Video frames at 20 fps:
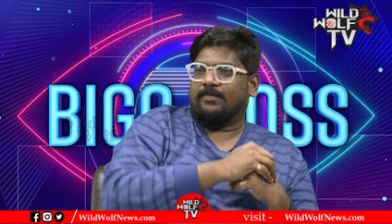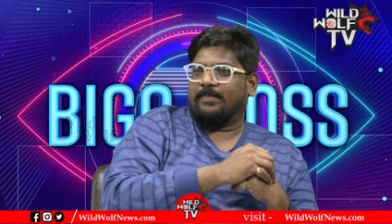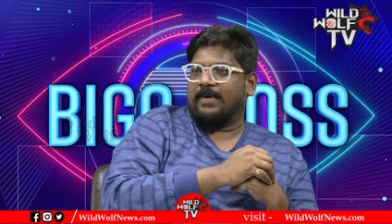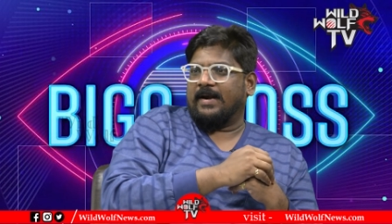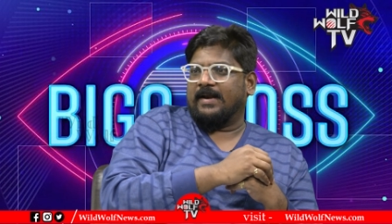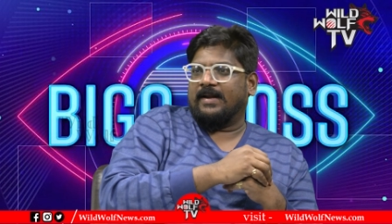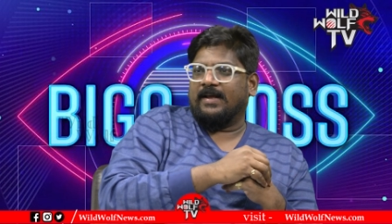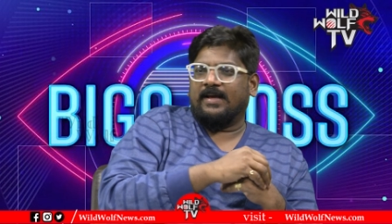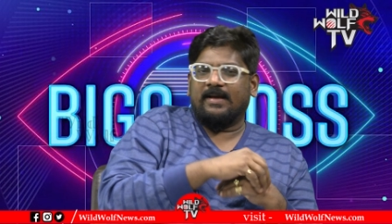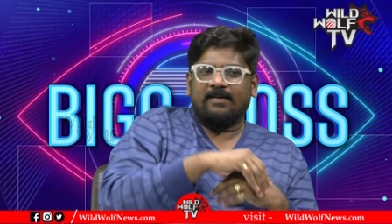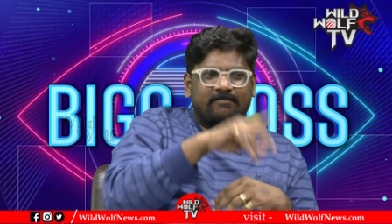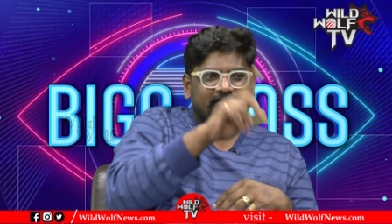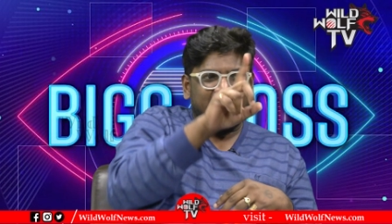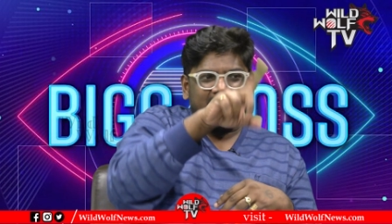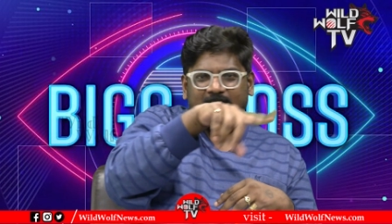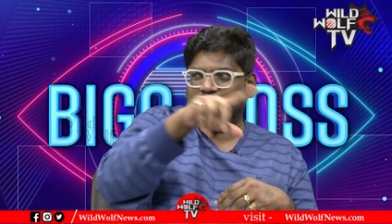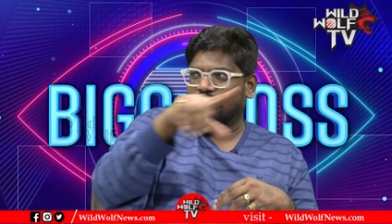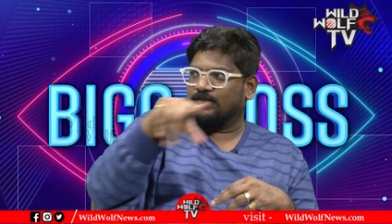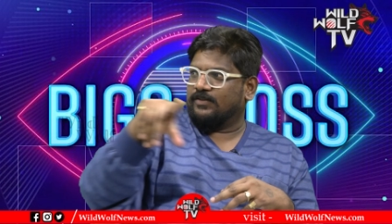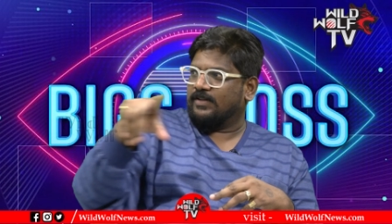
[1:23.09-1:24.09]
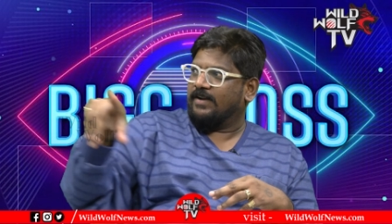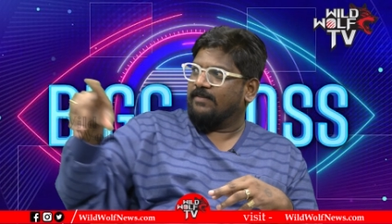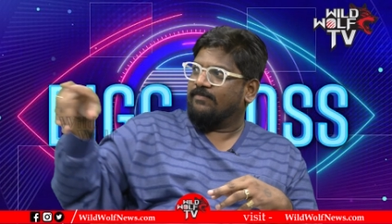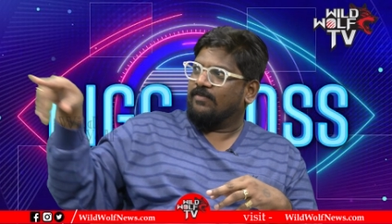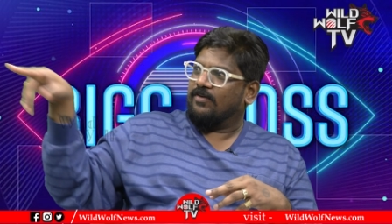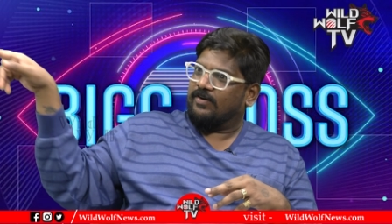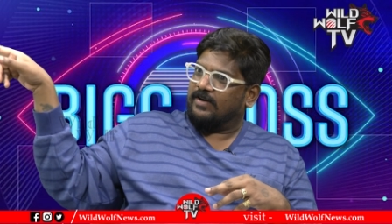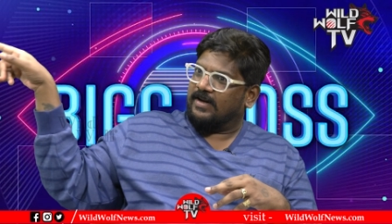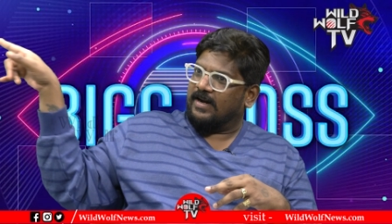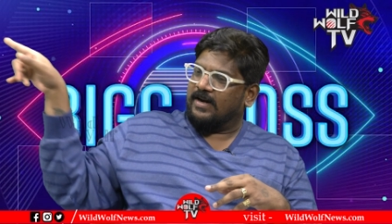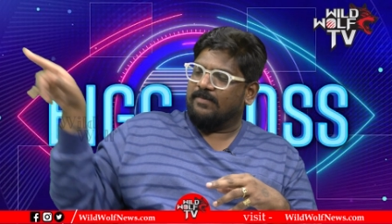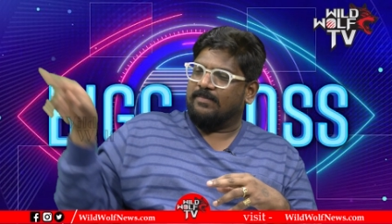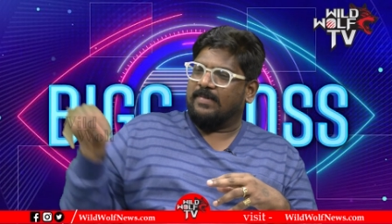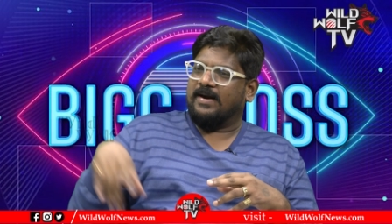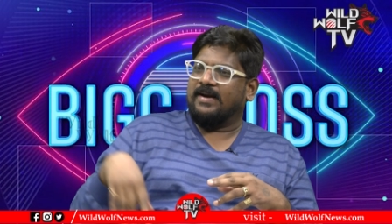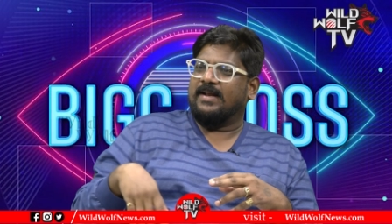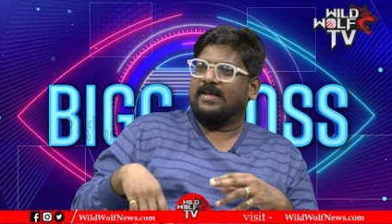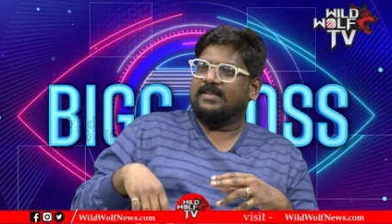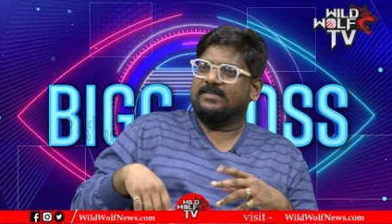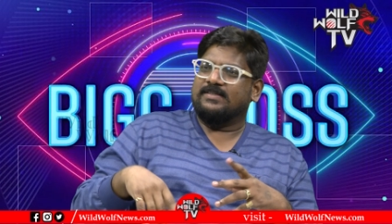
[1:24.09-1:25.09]
పెట్టి వన్ టూ త్రీ ఫోర్ టెన్
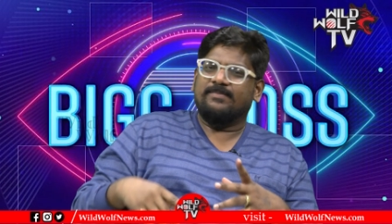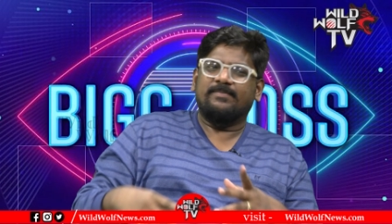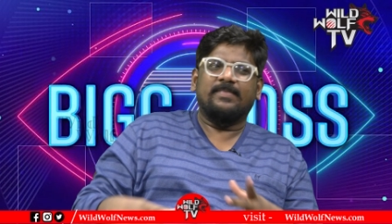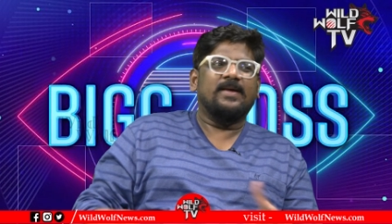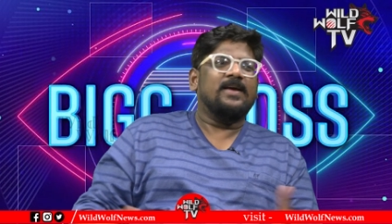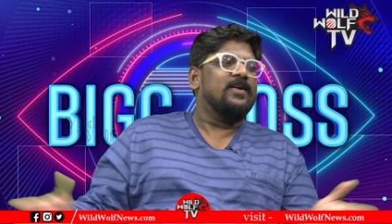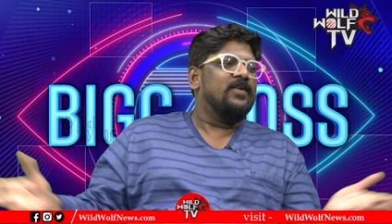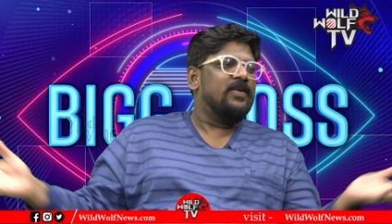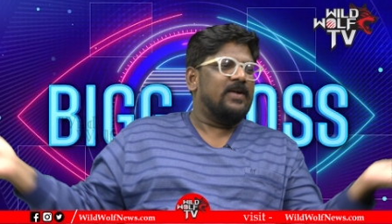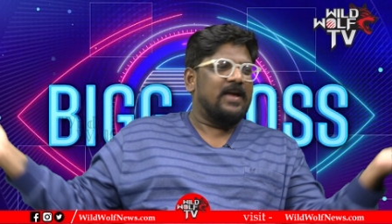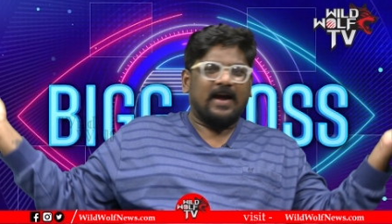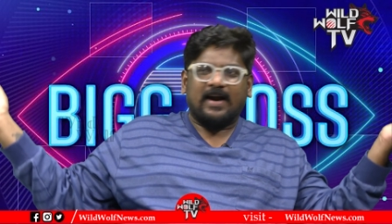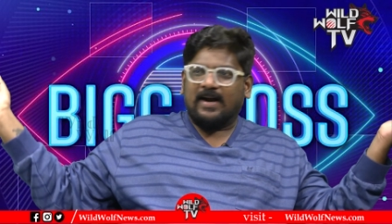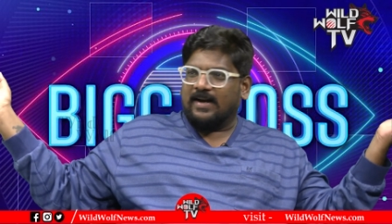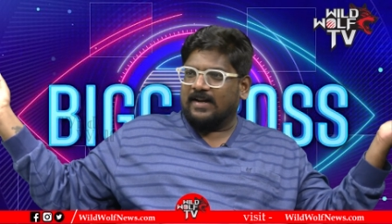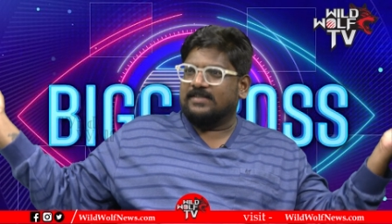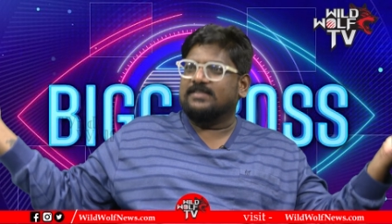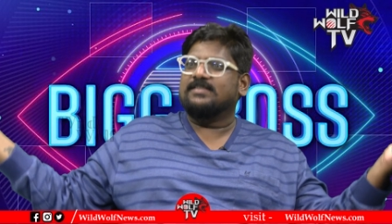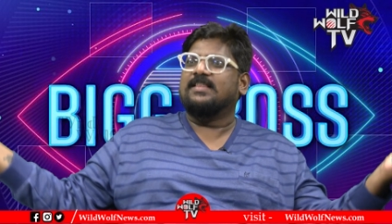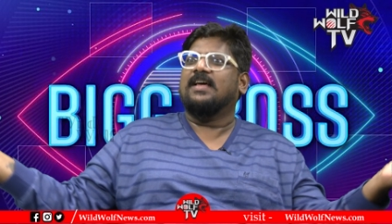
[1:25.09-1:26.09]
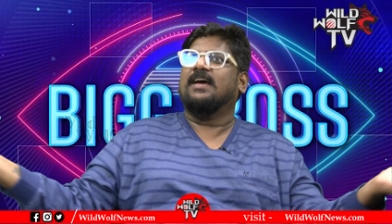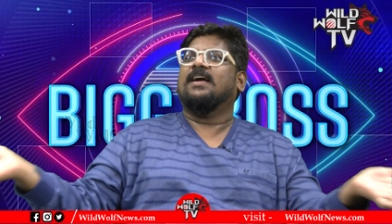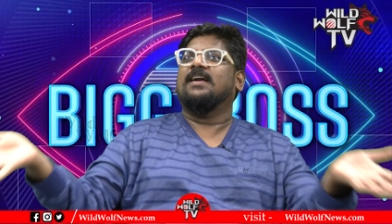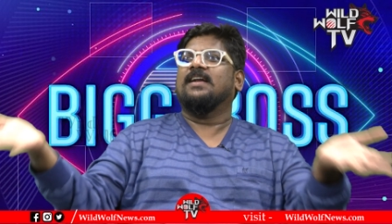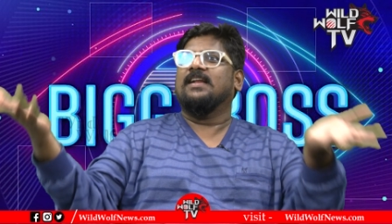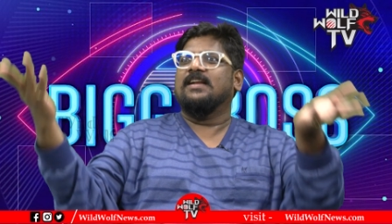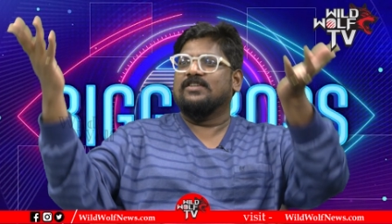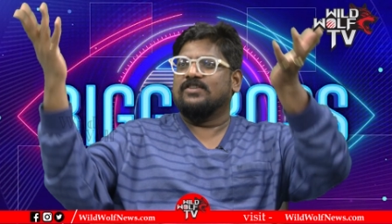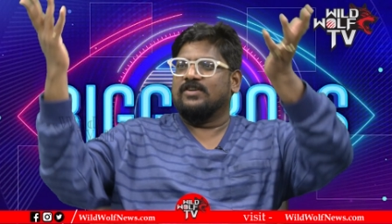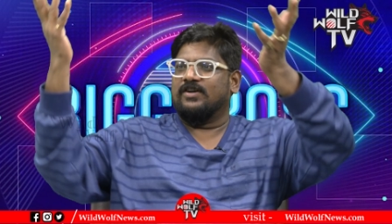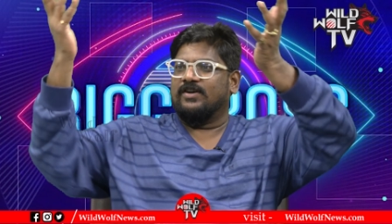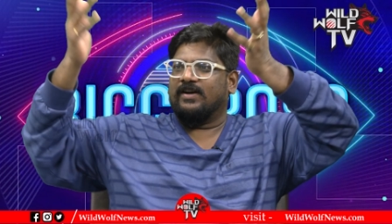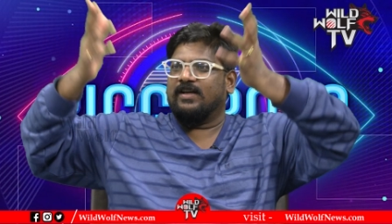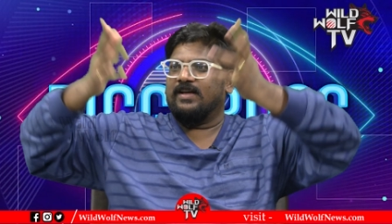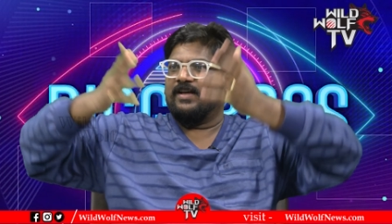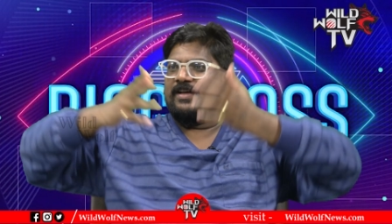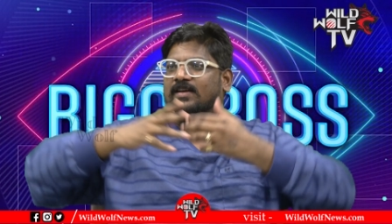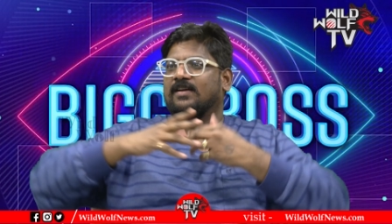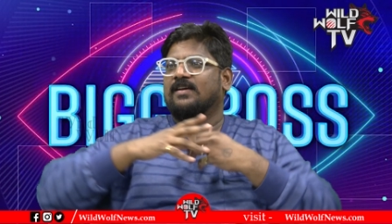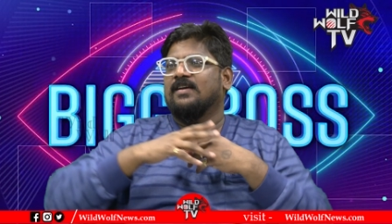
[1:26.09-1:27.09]
పెట్టేసి మీకు ఎక్కడ నచ్చితే అక్కడ
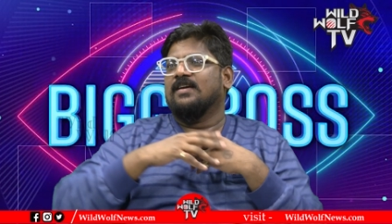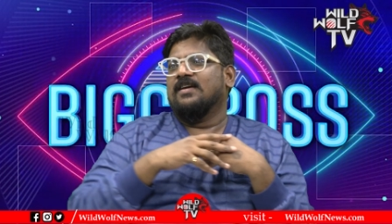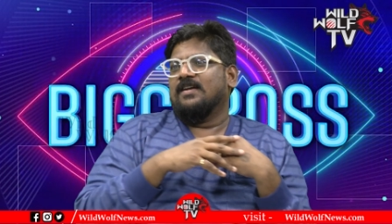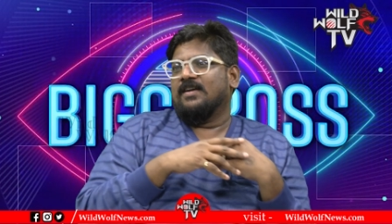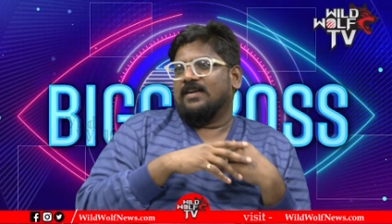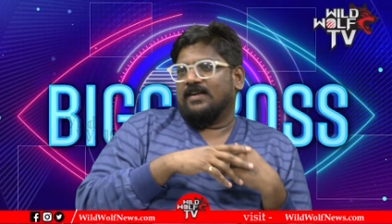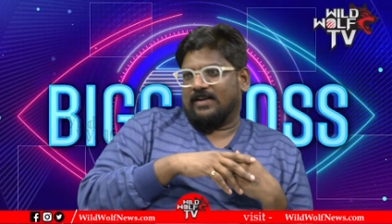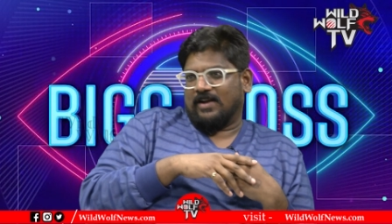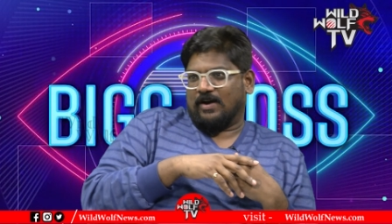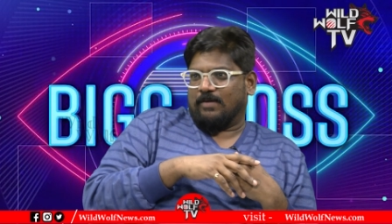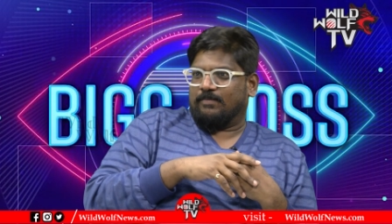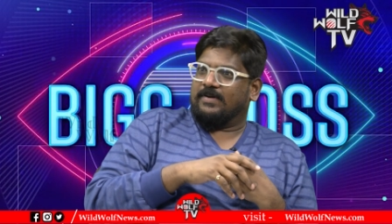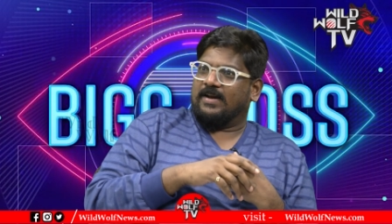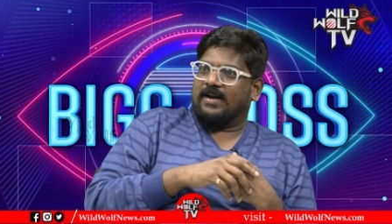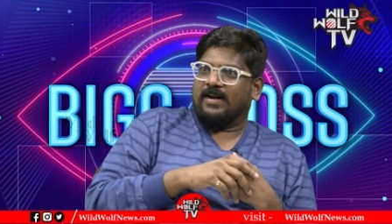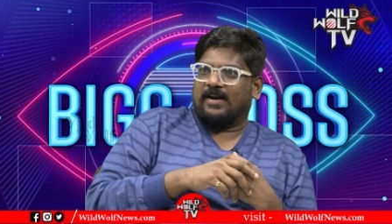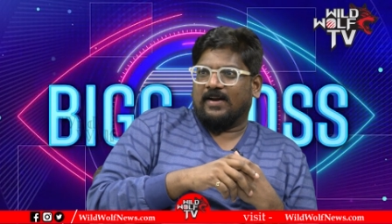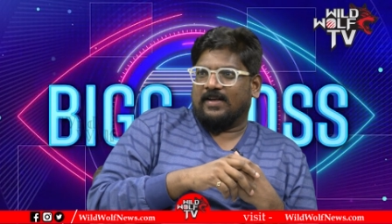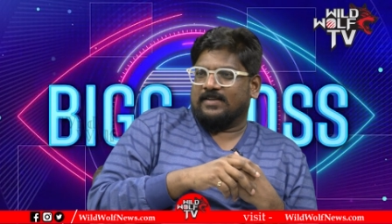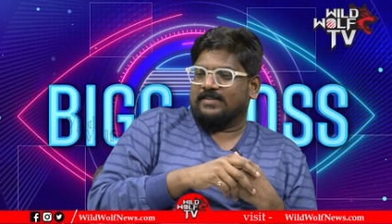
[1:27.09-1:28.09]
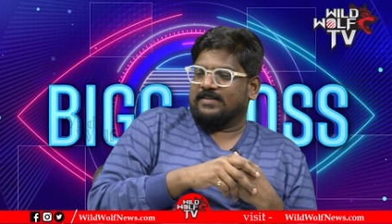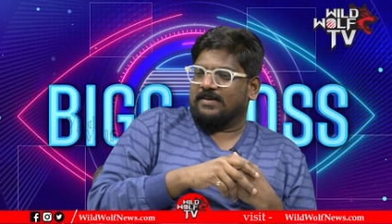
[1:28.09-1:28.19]
నిల్చోండి టాప్ టెన్లో అని